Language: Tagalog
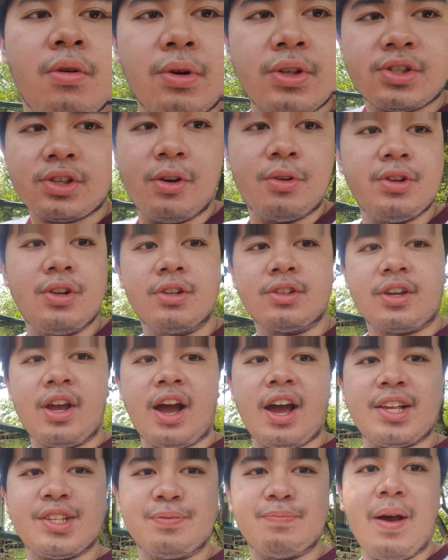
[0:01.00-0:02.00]
What's going on
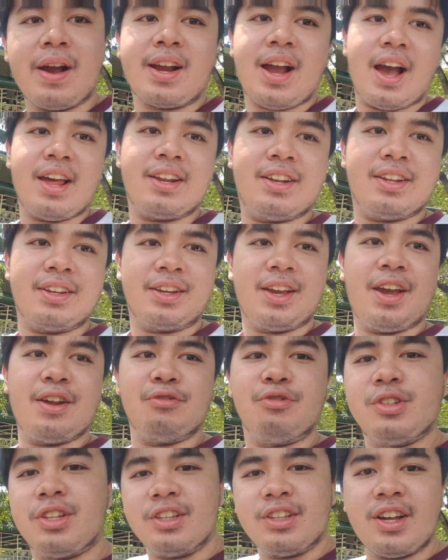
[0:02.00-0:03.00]
guys? Back at it
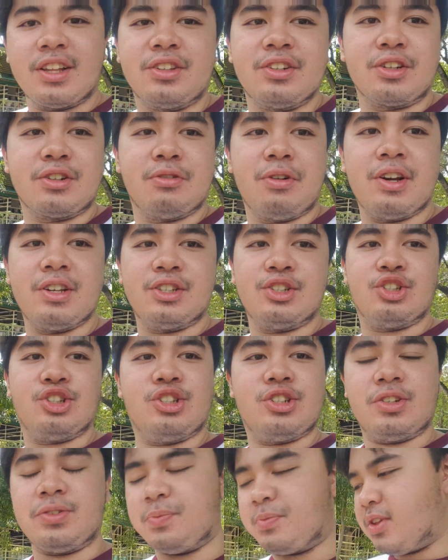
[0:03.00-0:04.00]
again with another
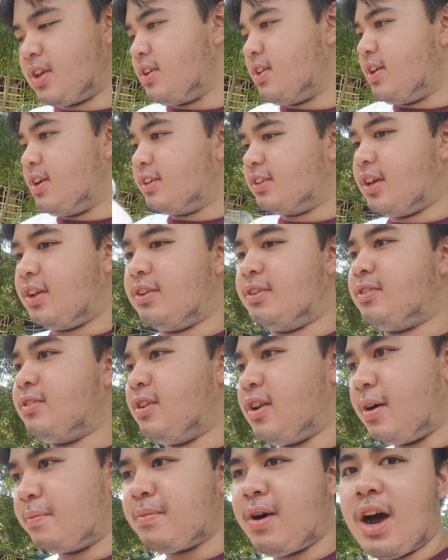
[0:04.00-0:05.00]
question. Tanong
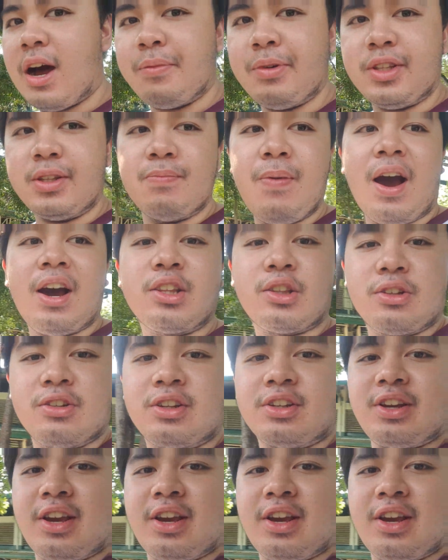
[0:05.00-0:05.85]
ko lang mga kapatid, bakit to nag